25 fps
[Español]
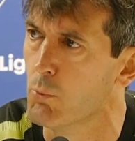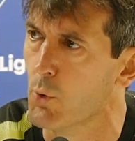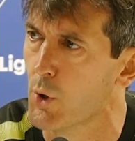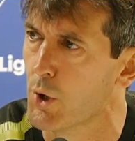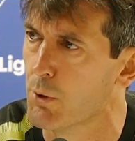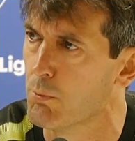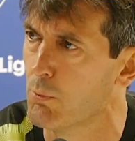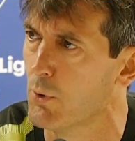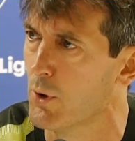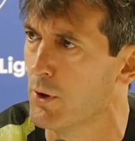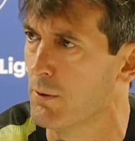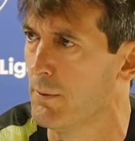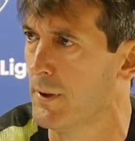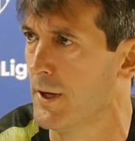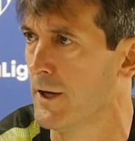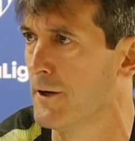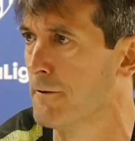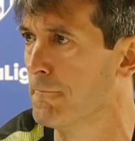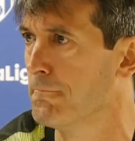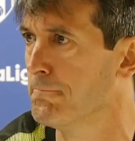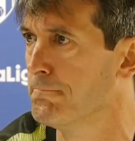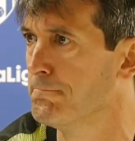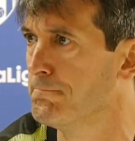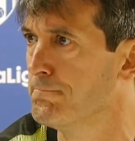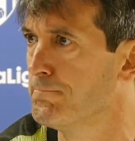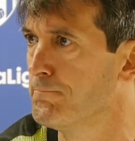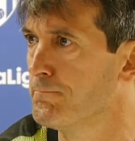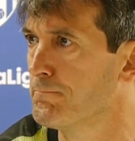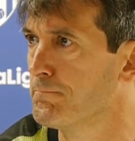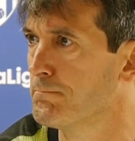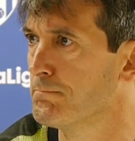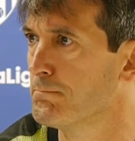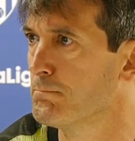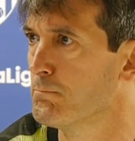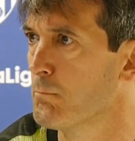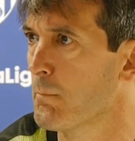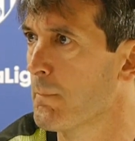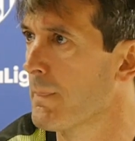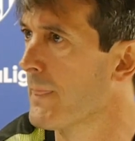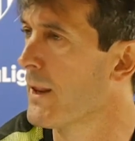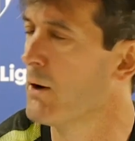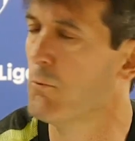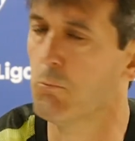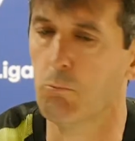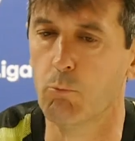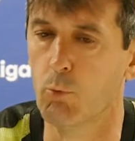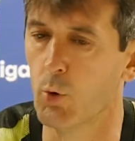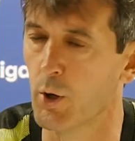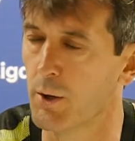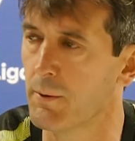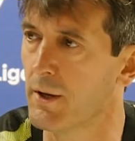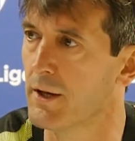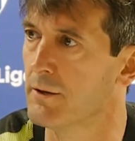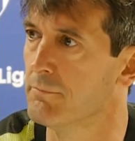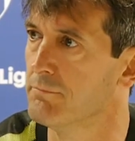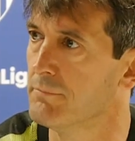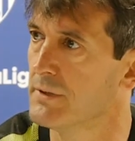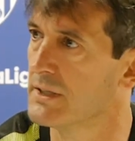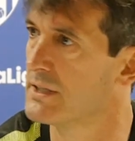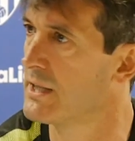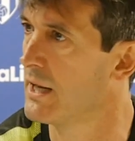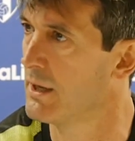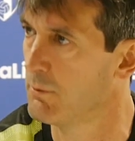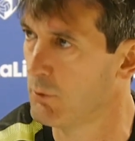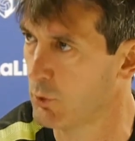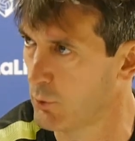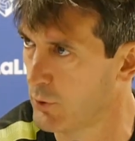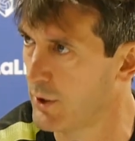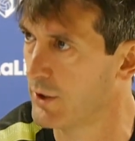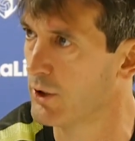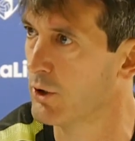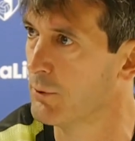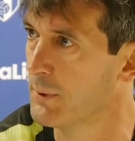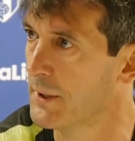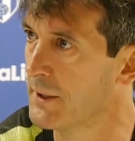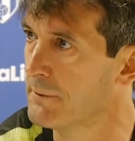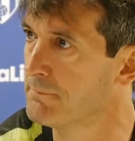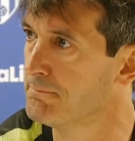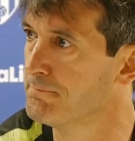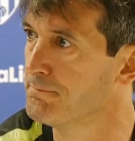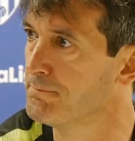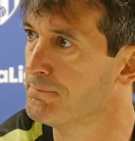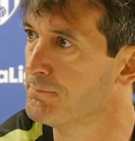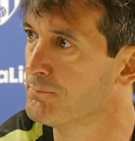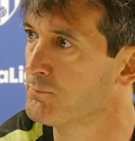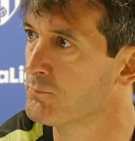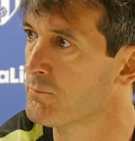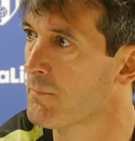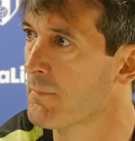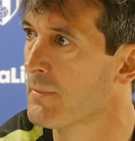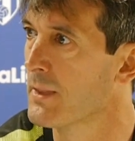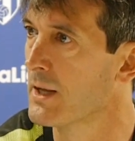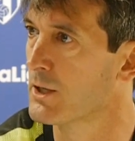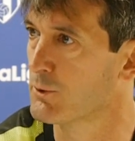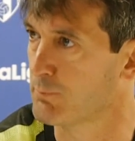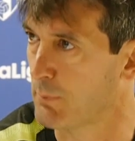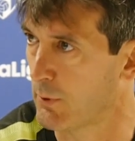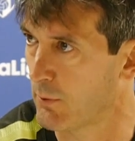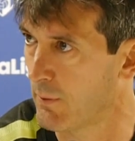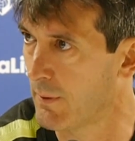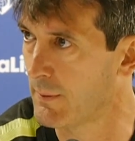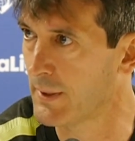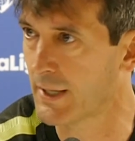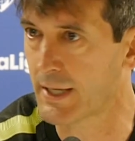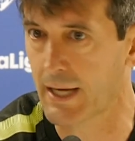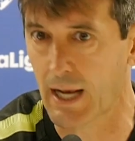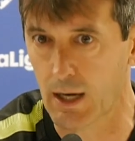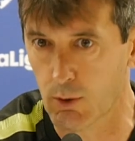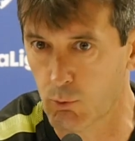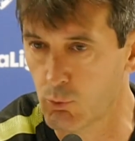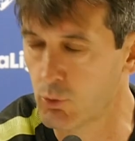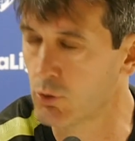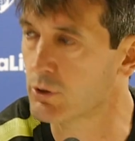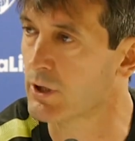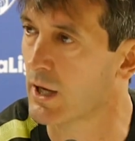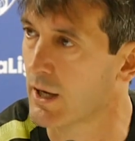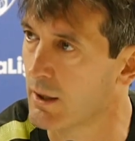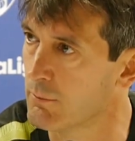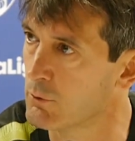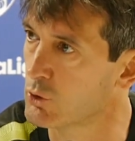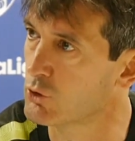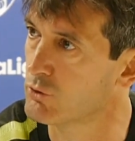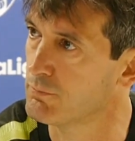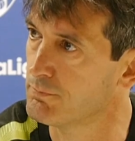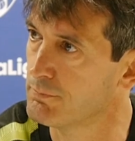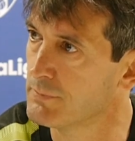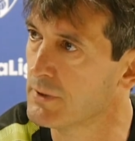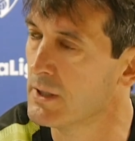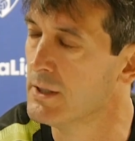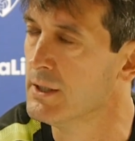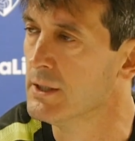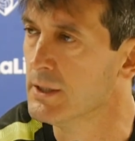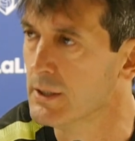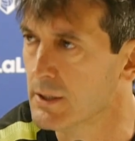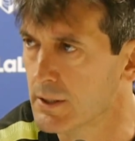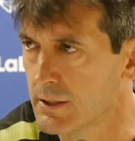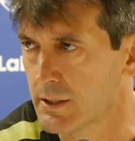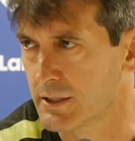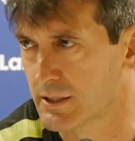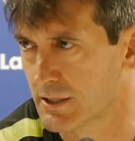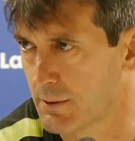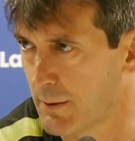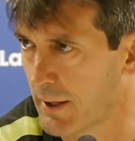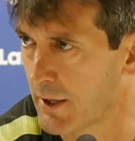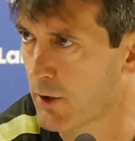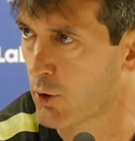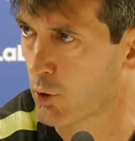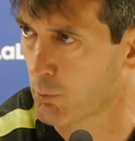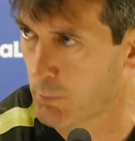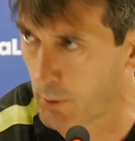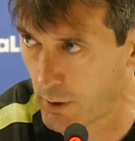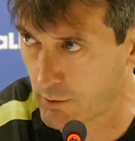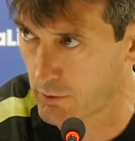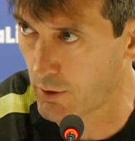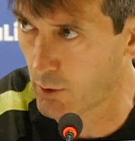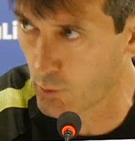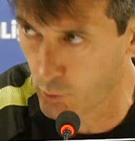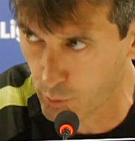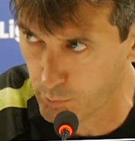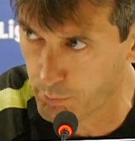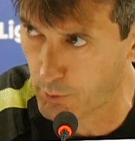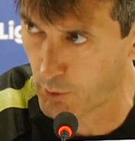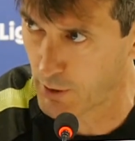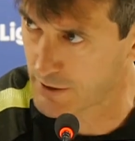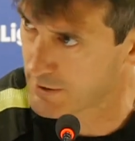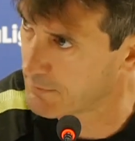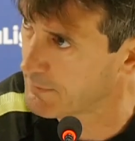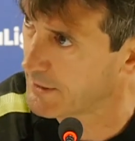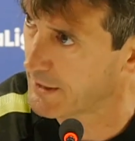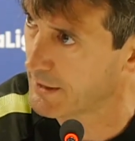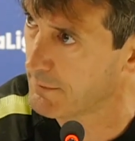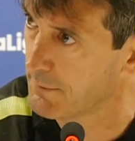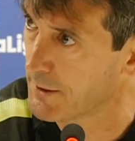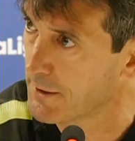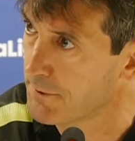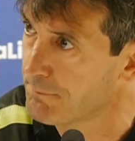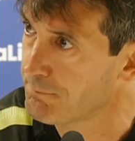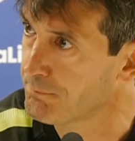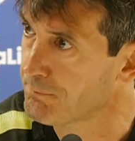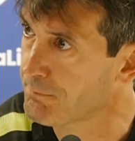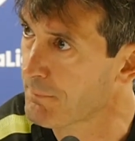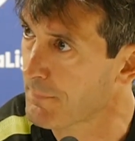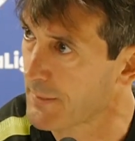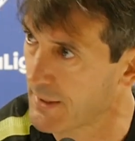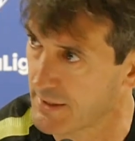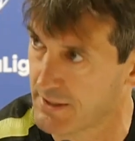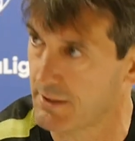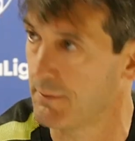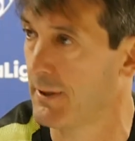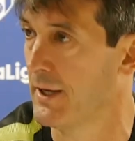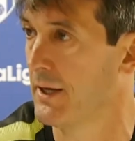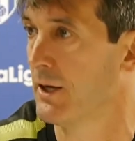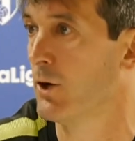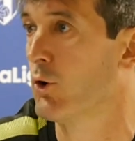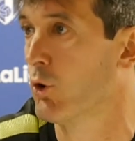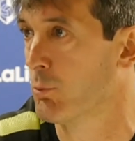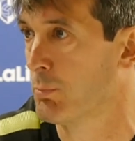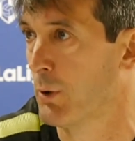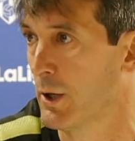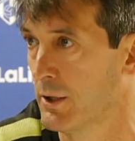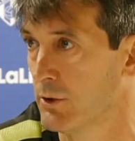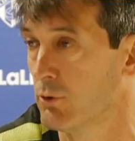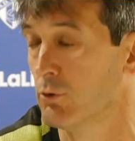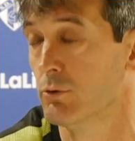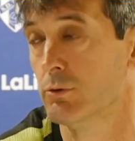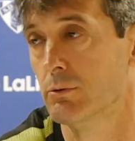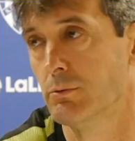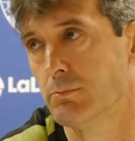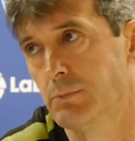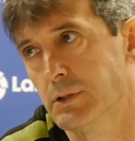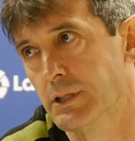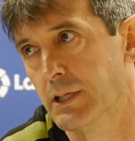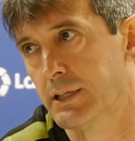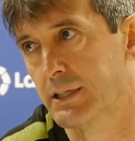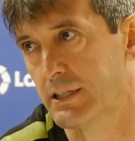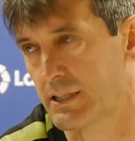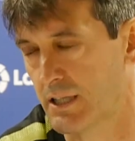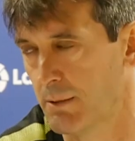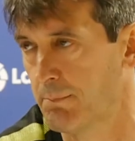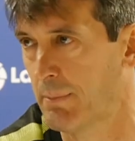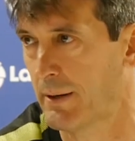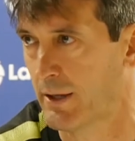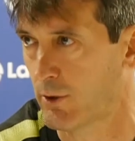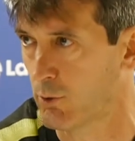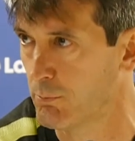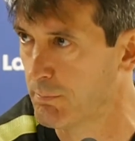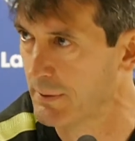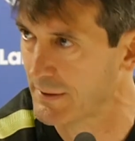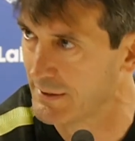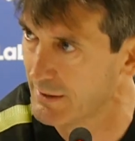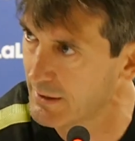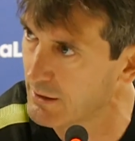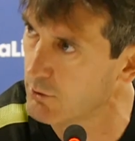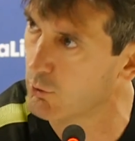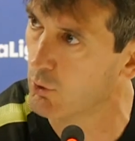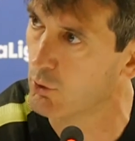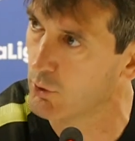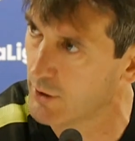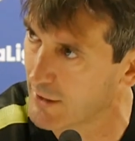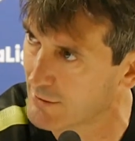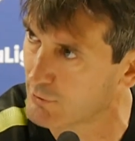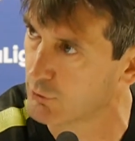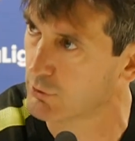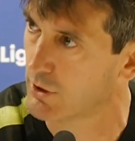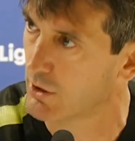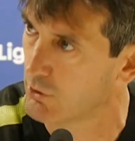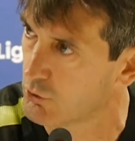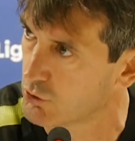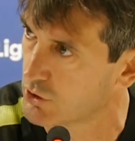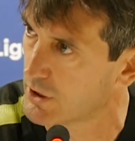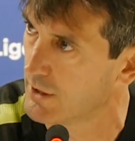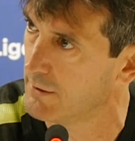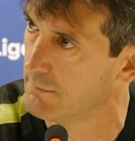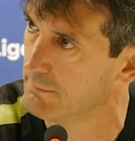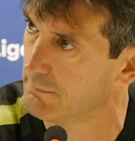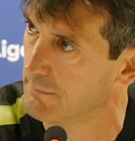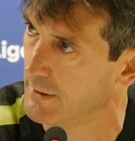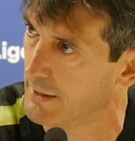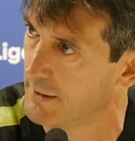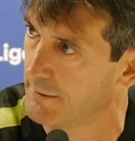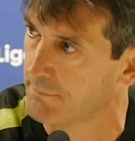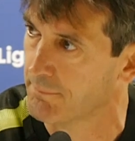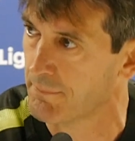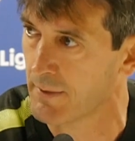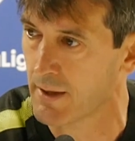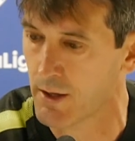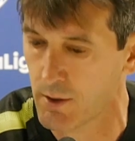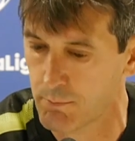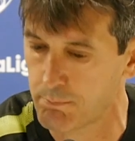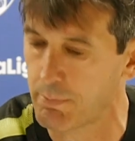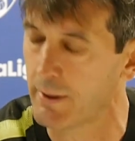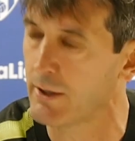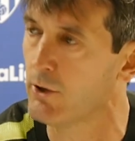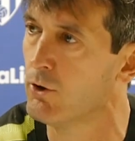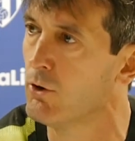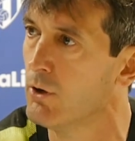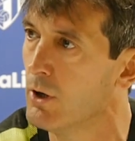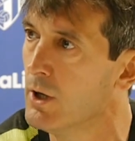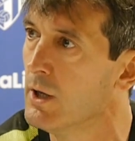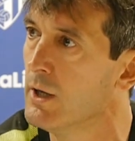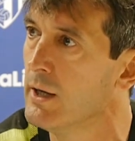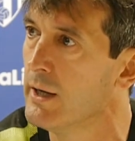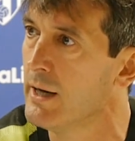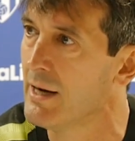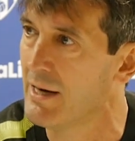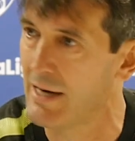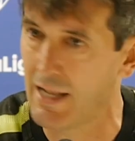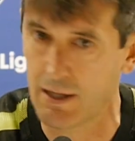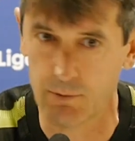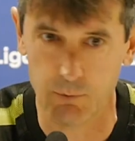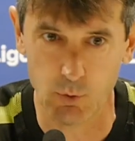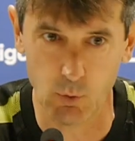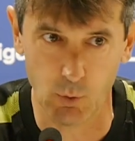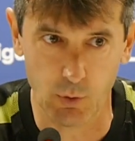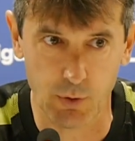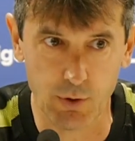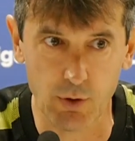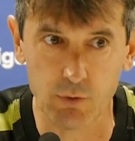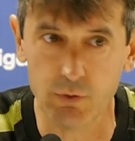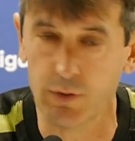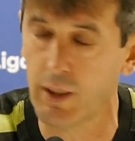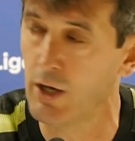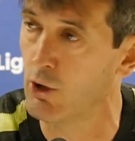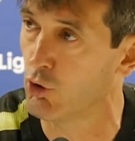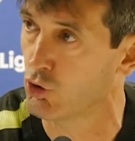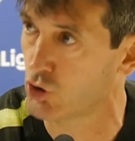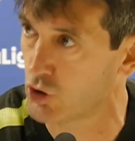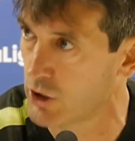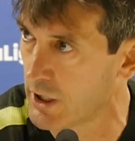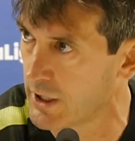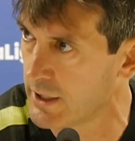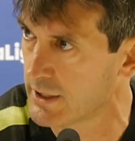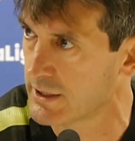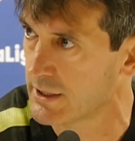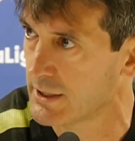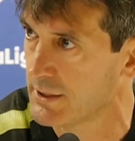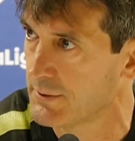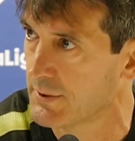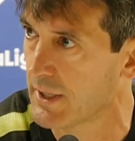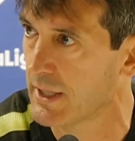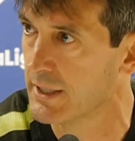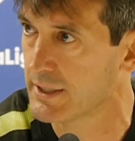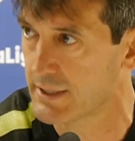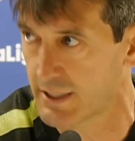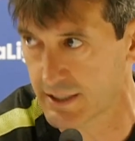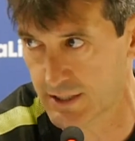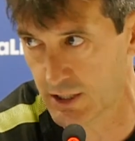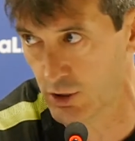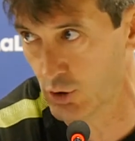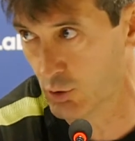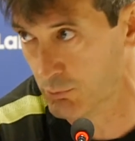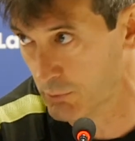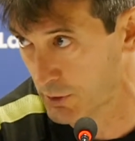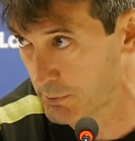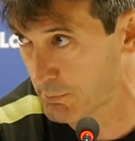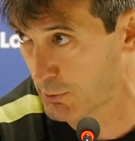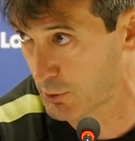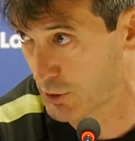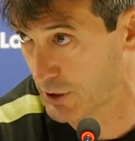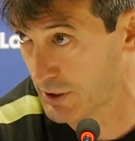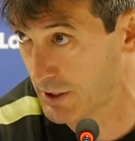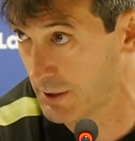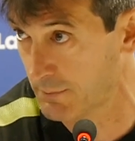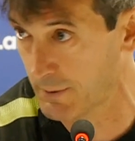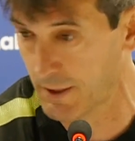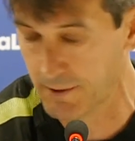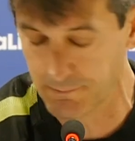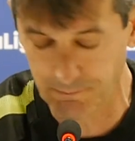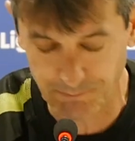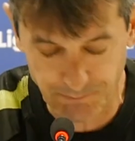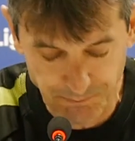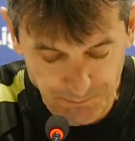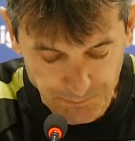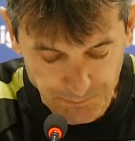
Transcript: muy, muy bien. Muy bien, están evolucionando bien. Es probable que alguno tengamos que se vaya incorporando al grupo la semana que viene, que se vayan incorporando, que estén para competir luego ya es otra cosa, ¿vale? Pero la evolución de los tres está siendo muy positiva.